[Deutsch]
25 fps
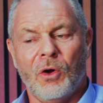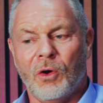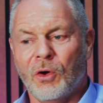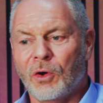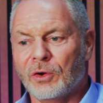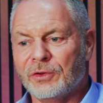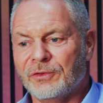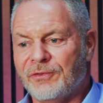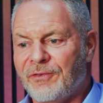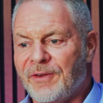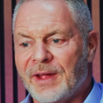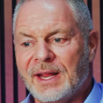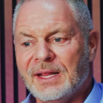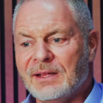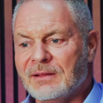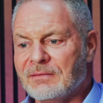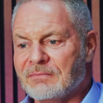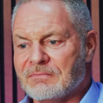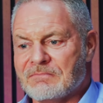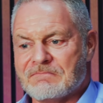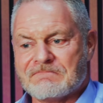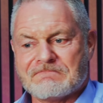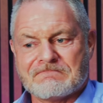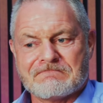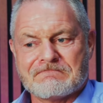und
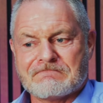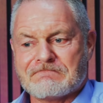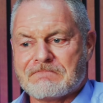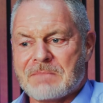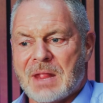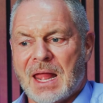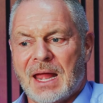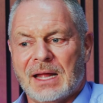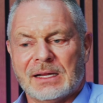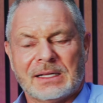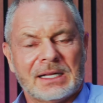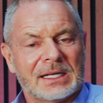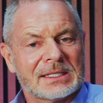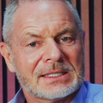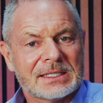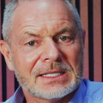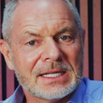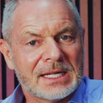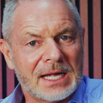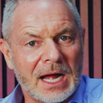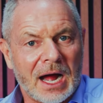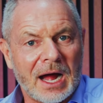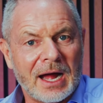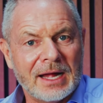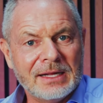wenn er das
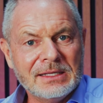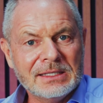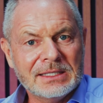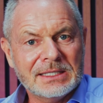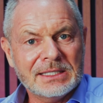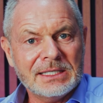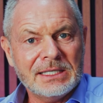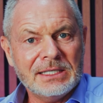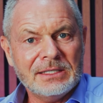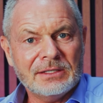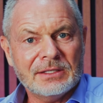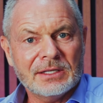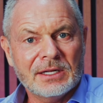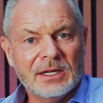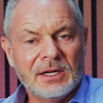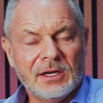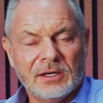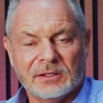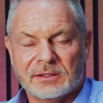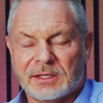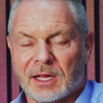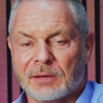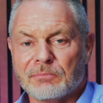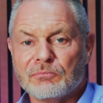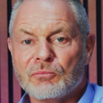nicht einsieht,
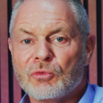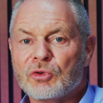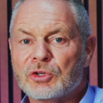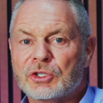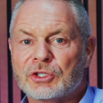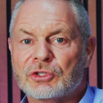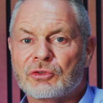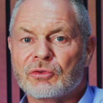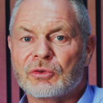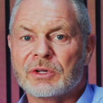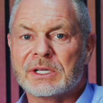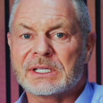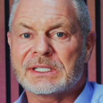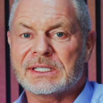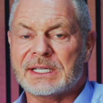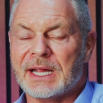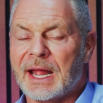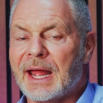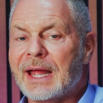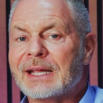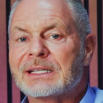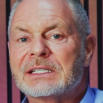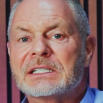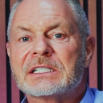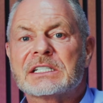dann musst du es
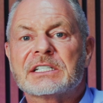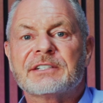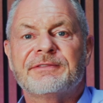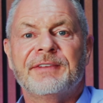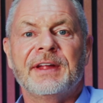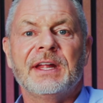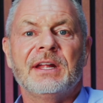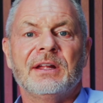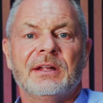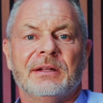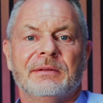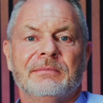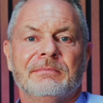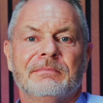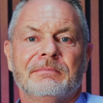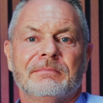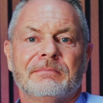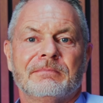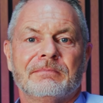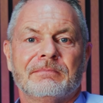erzwingen.